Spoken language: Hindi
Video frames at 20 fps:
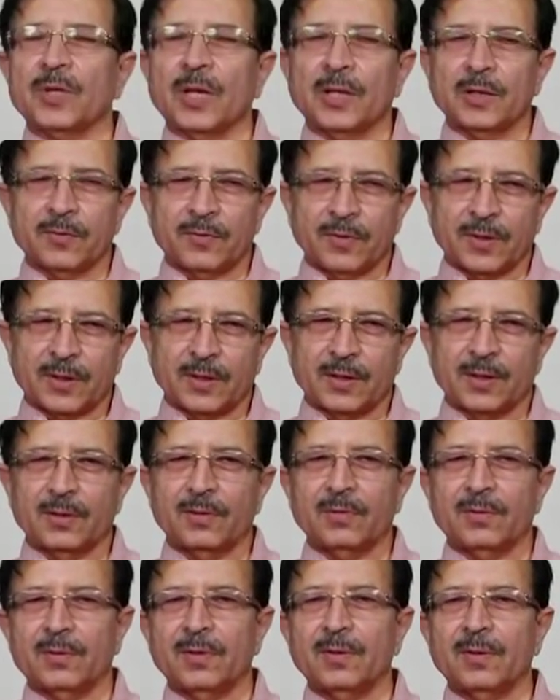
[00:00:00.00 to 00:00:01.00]
साइंटिफिक के
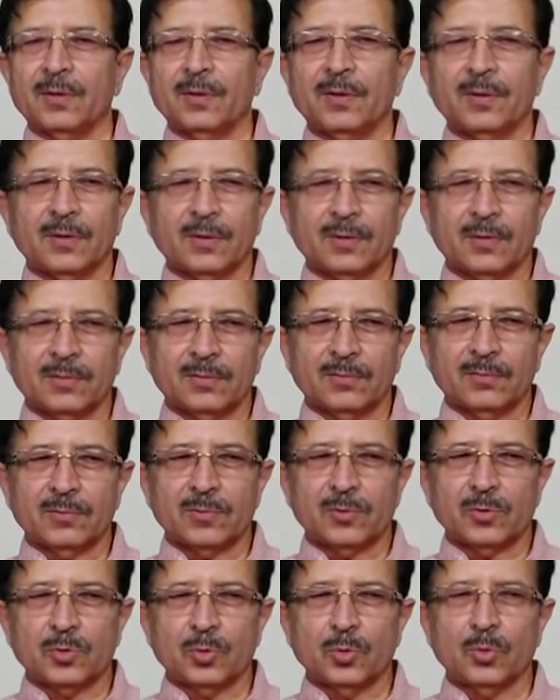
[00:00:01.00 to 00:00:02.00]

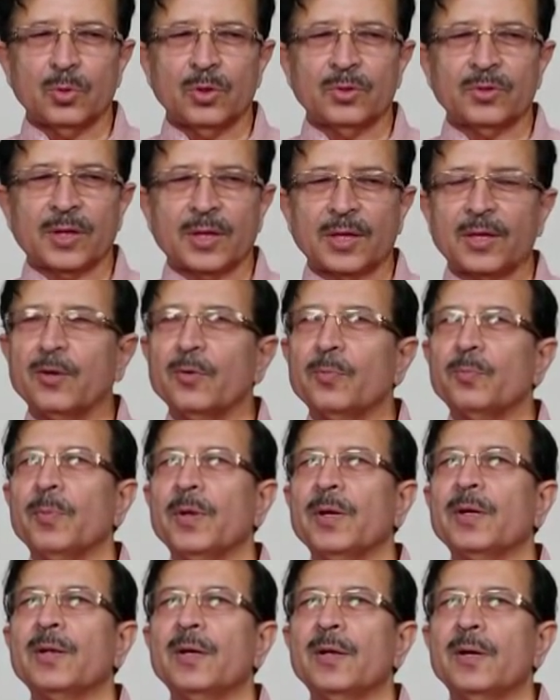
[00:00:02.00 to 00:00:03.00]
टूल्स एंड
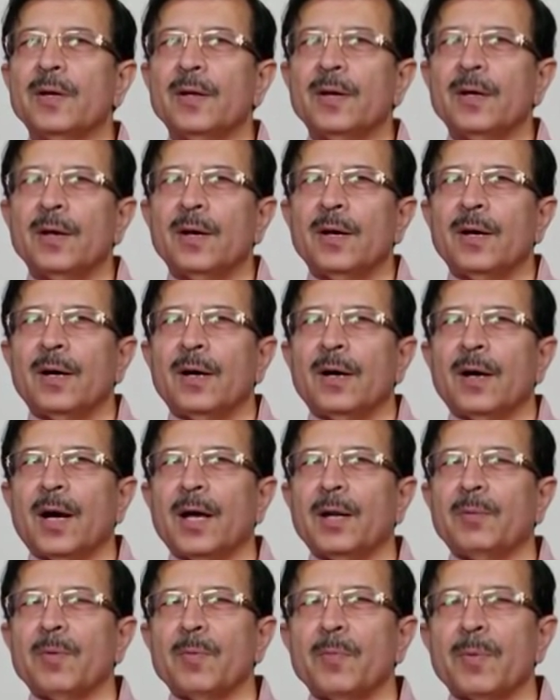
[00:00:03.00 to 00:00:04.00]
इक्विपमेंट
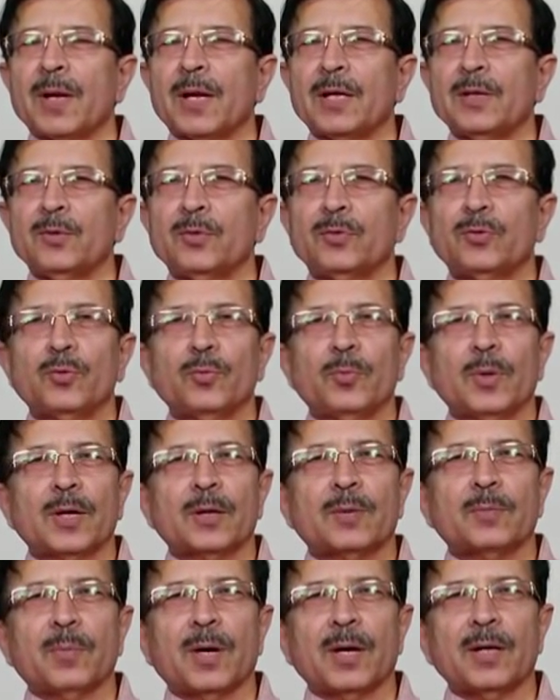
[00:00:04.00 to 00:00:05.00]
आई रिमेंबर आई यूज़ टू
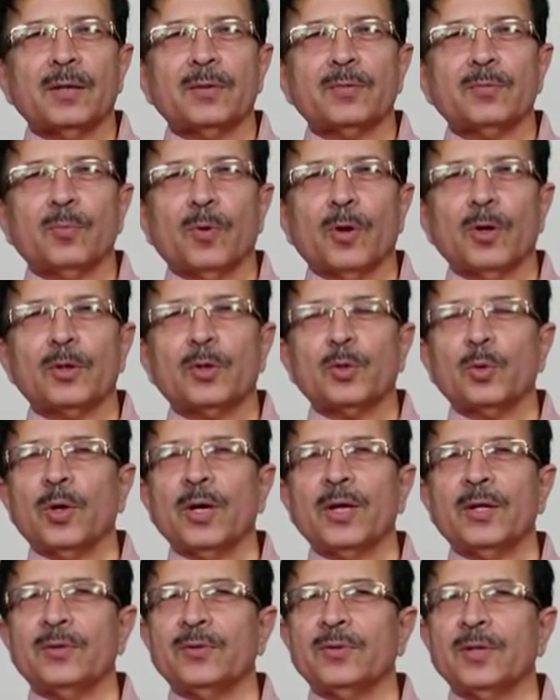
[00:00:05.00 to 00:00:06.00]
मेक माई स्मॉल
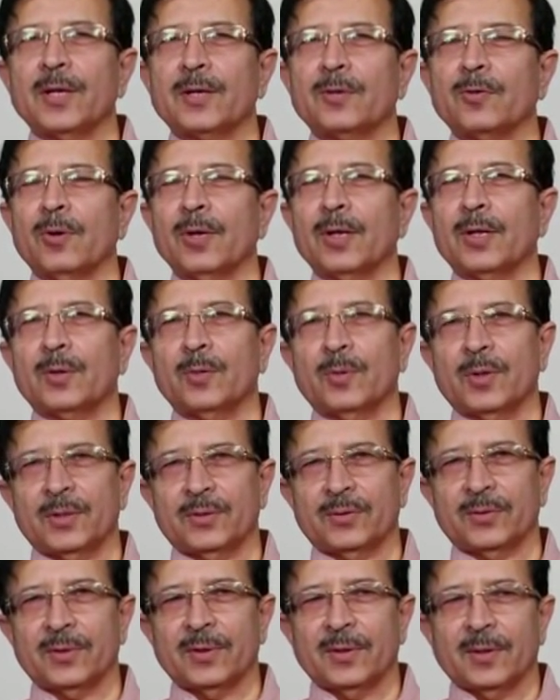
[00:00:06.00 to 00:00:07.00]
टॉयज़ इलेक्ट्रॉनिक
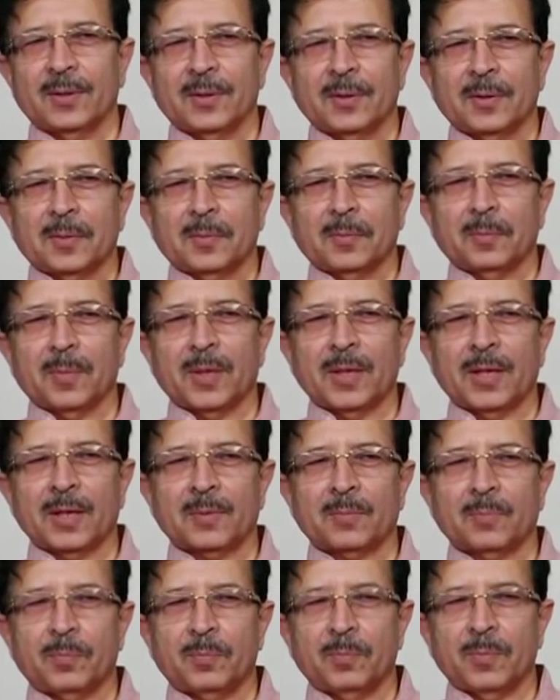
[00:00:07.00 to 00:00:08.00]
टॉयज़ मैंने
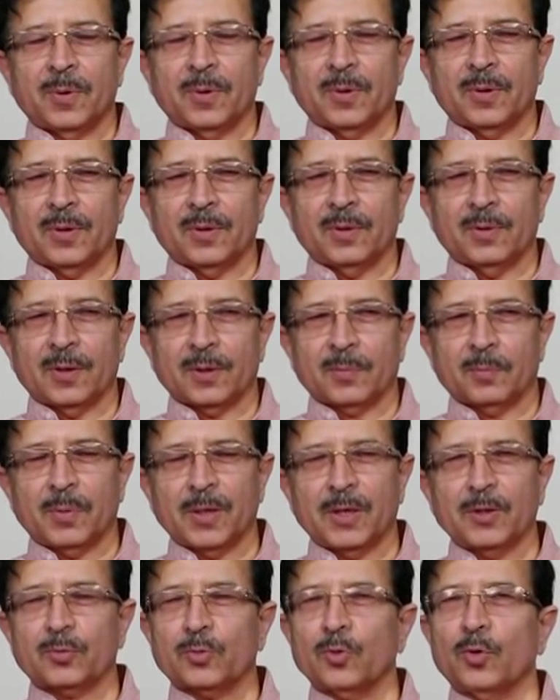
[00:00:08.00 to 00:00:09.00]
एक, uh, एक
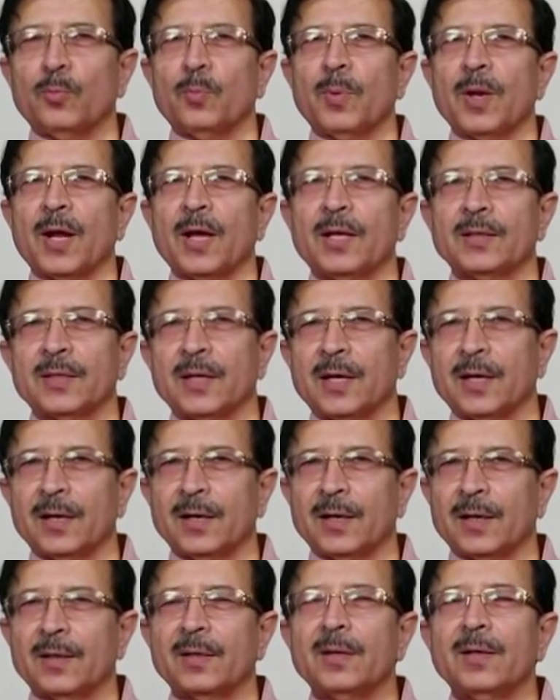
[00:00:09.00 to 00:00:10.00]
पेरिस्कोप बनाया था
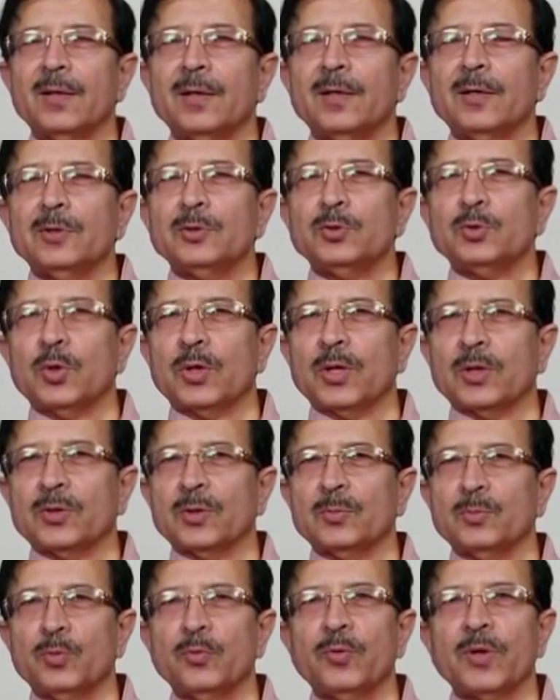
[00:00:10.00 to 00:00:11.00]
एक छोटा
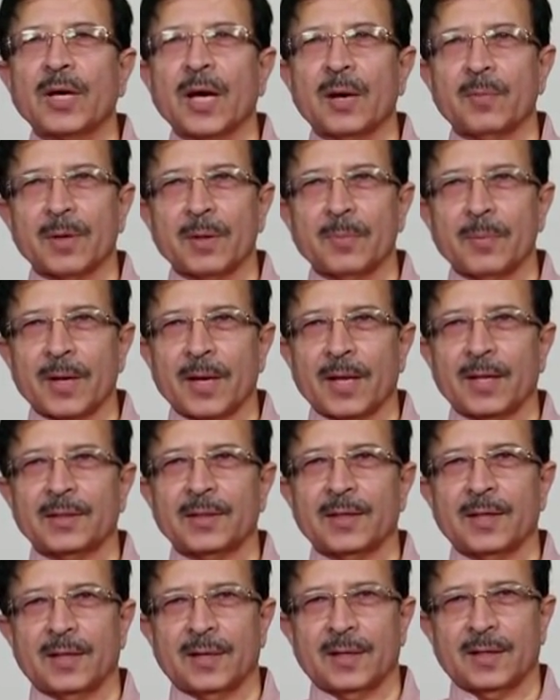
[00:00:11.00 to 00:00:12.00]
सा मूवी कैमरा बनाया
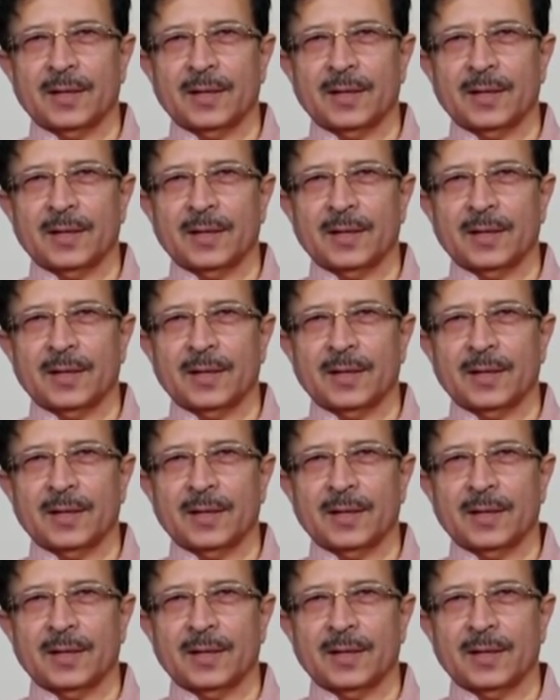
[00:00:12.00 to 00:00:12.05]
था